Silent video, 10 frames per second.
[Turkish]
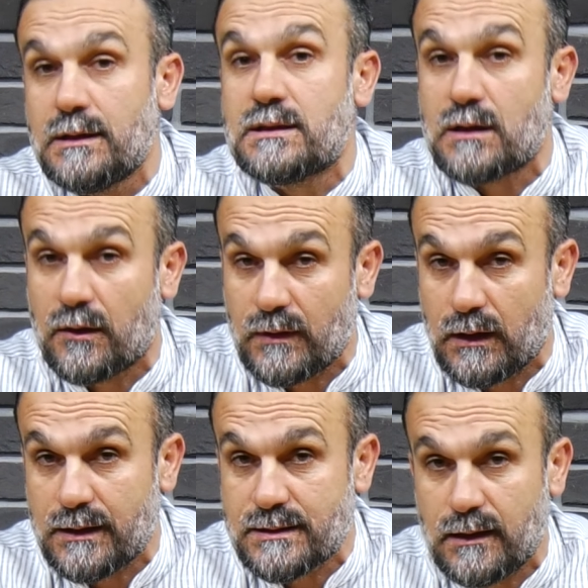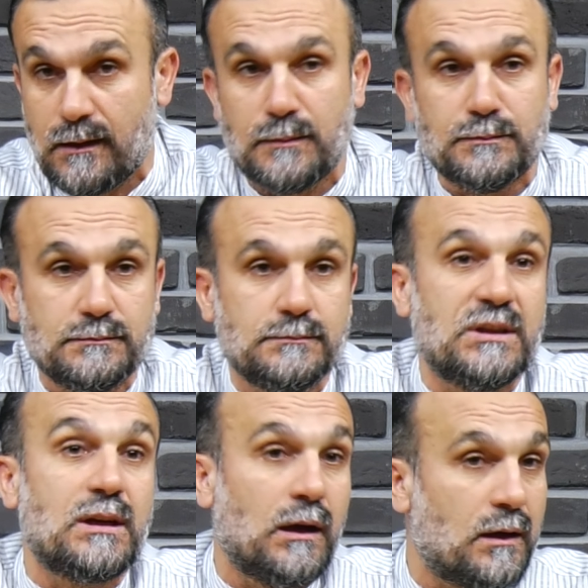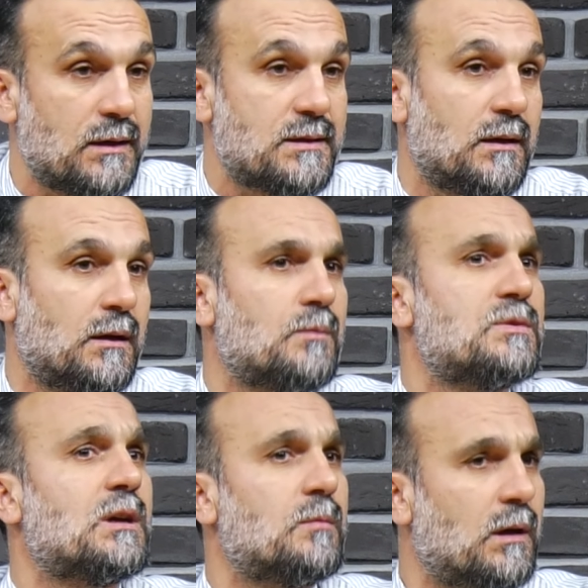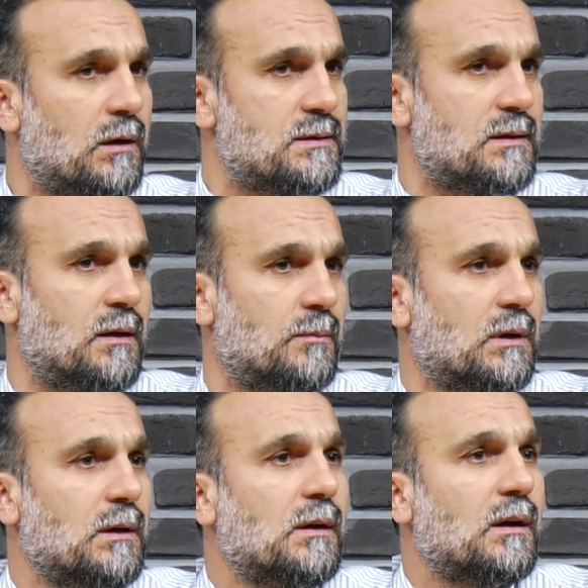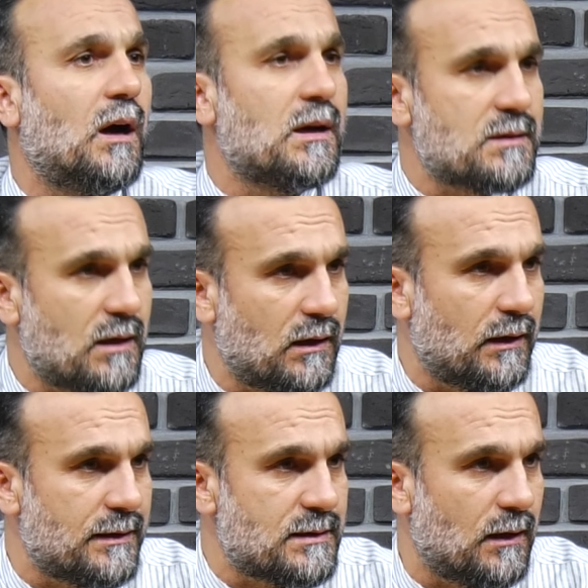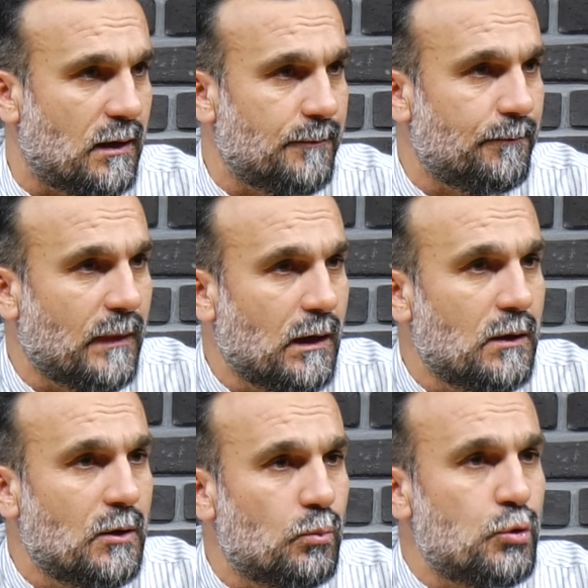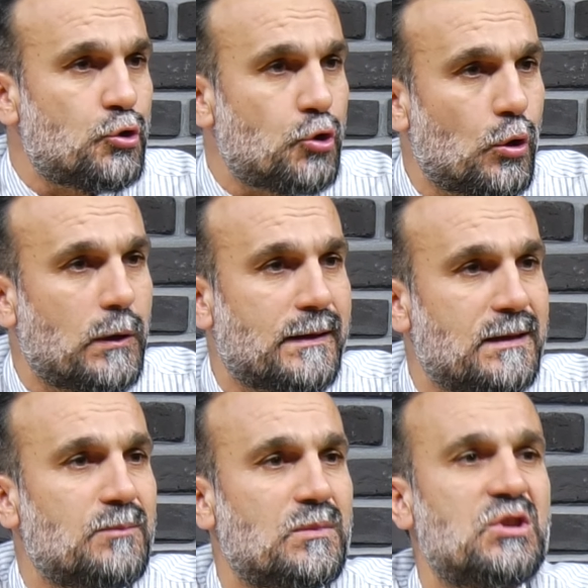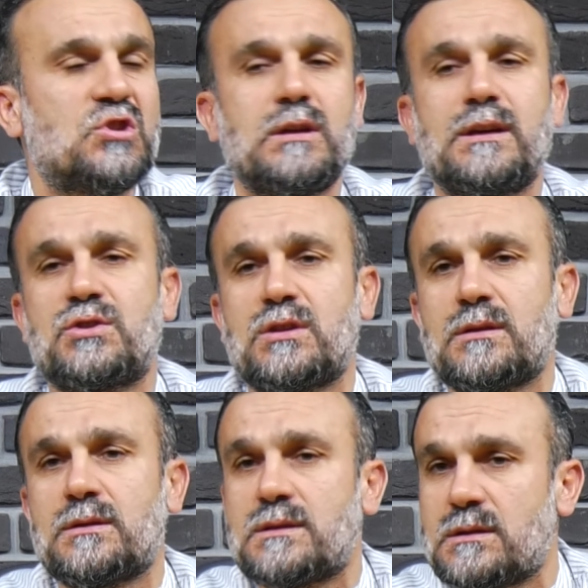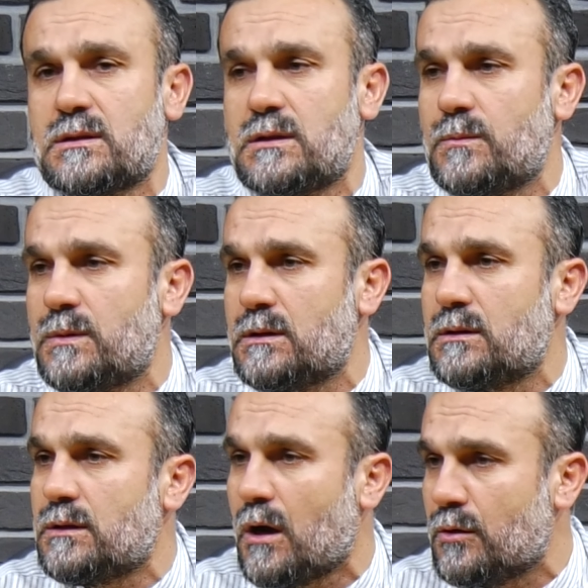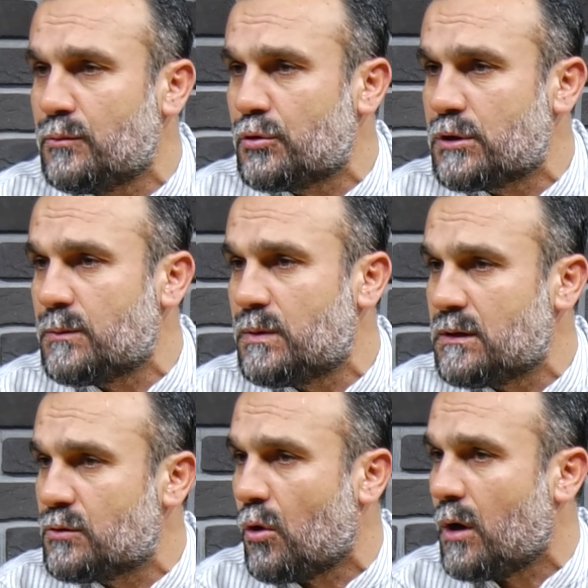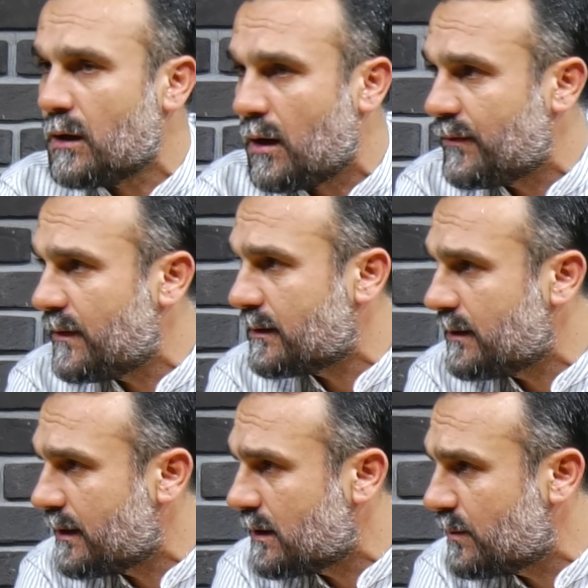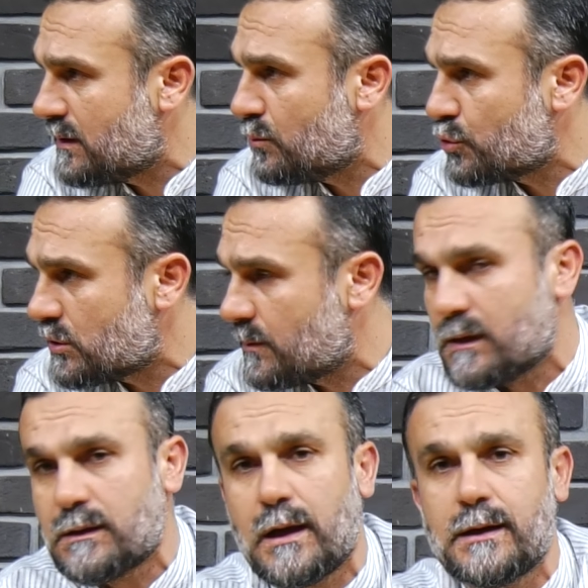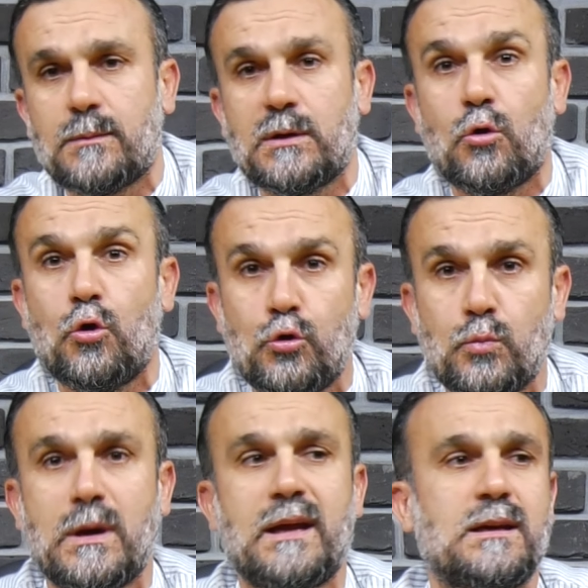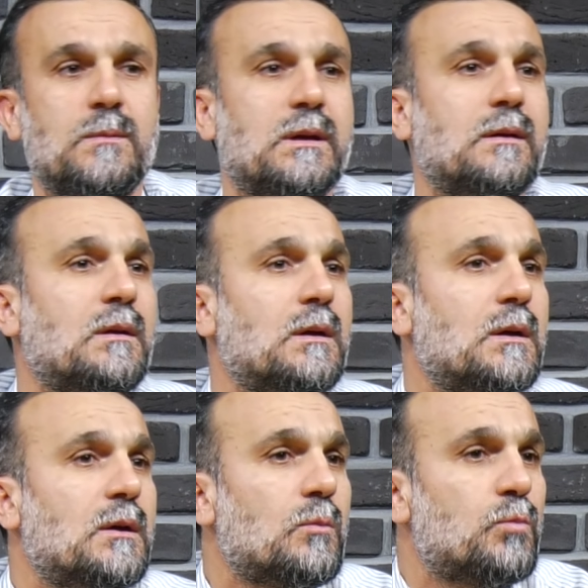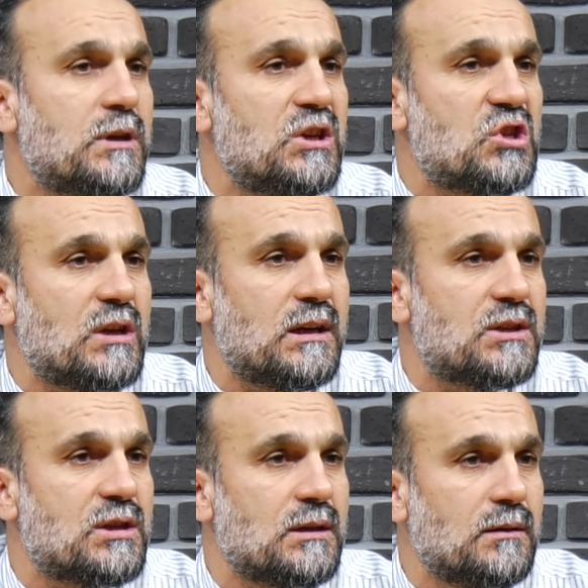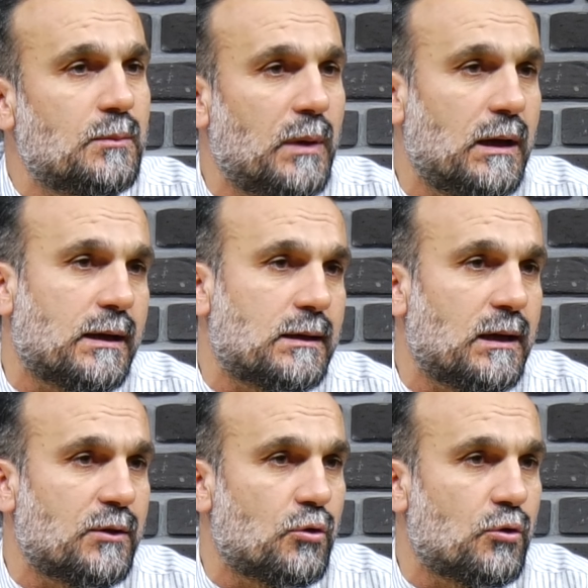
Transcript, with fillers: İsrafil aleyhisselam, Mikail aleyhisselam, Cebrail aleyhisselam, Azrail aleyhisselam bu söylediğim işler için rızık gibi, yağmur gibi, doğal afetler gibi, musibetler gibi, ölümler gibi bu işler için melekler